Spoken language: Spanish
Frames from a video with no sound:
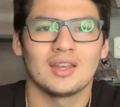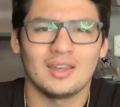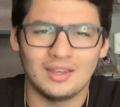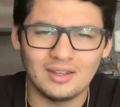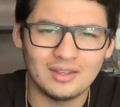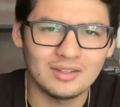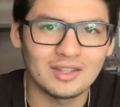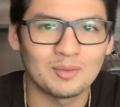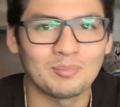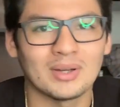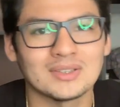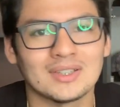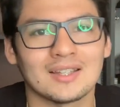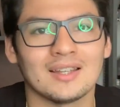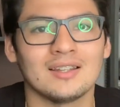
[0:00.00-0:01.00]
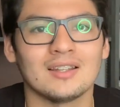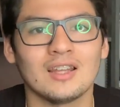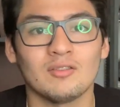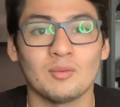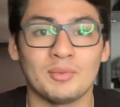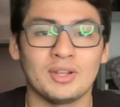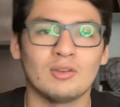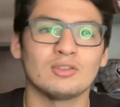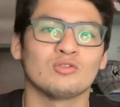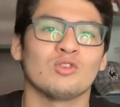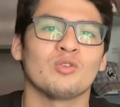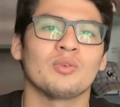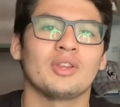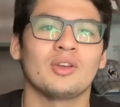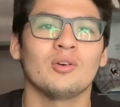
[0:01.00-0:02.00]
Hey, ¿qué pasa gente? Bienvenidos a un
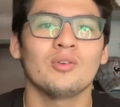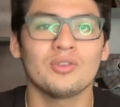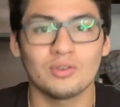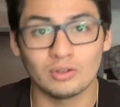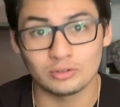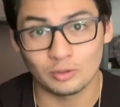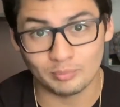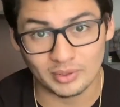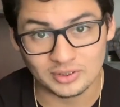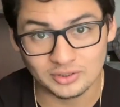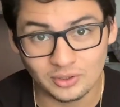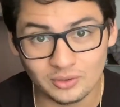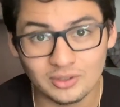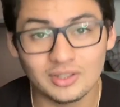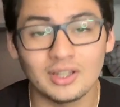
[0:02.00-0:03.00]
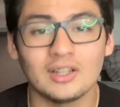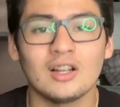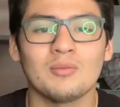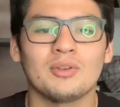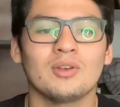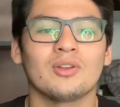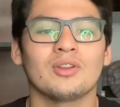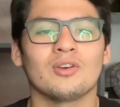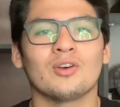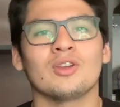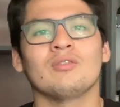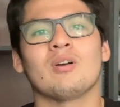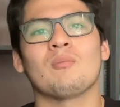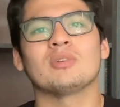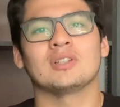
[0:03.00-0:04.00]
nuevo video. Yo soy Pasión y en el video de hoy
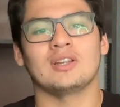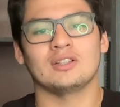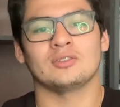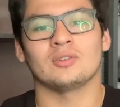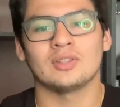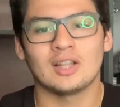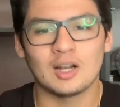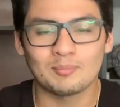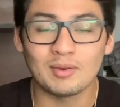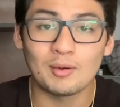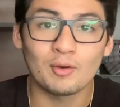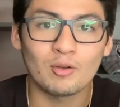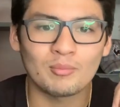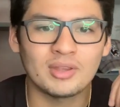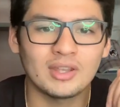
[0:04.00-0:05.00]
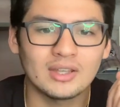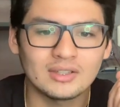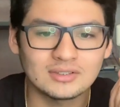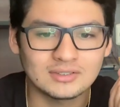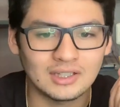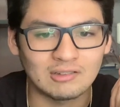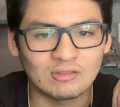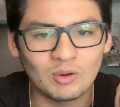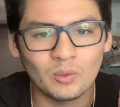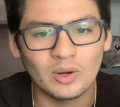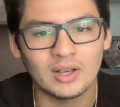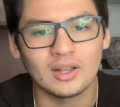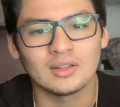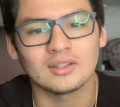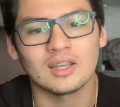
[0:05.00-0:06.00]
vamos a reaccionar a Pablo Míguez, el nuevo
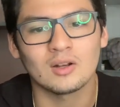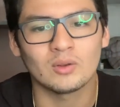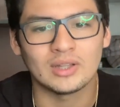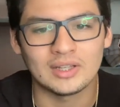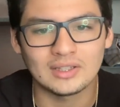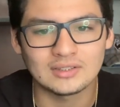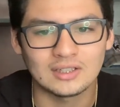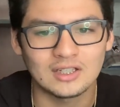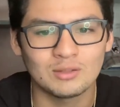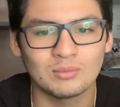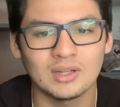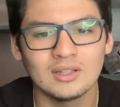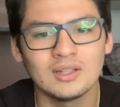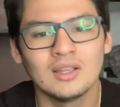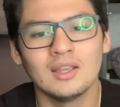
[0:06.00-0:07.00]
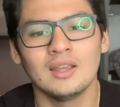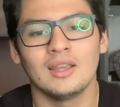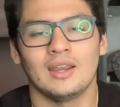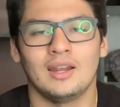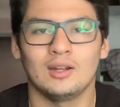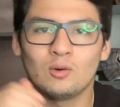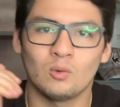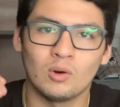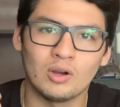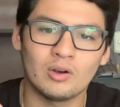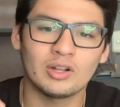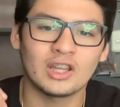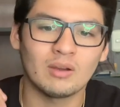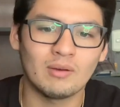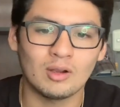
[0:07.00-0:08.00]
delantero de Alianza Lima, el
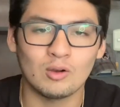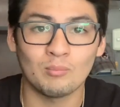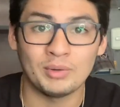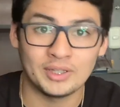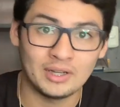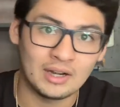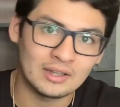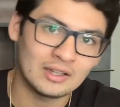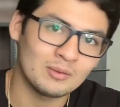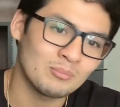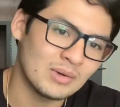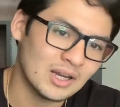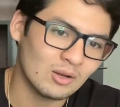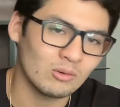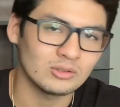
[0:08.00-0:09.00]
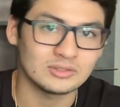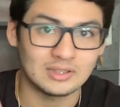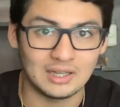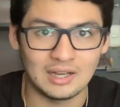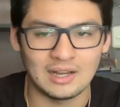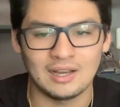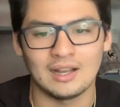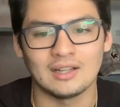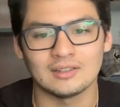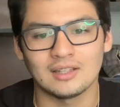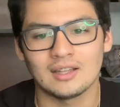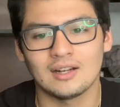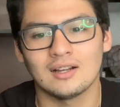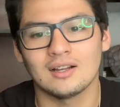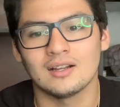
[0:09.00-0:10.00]
jugador que va a acompañar a Hernán Barcos en la
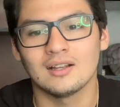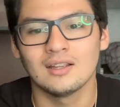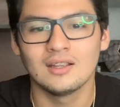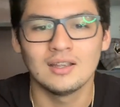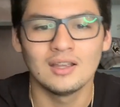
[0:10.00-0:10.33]
delantera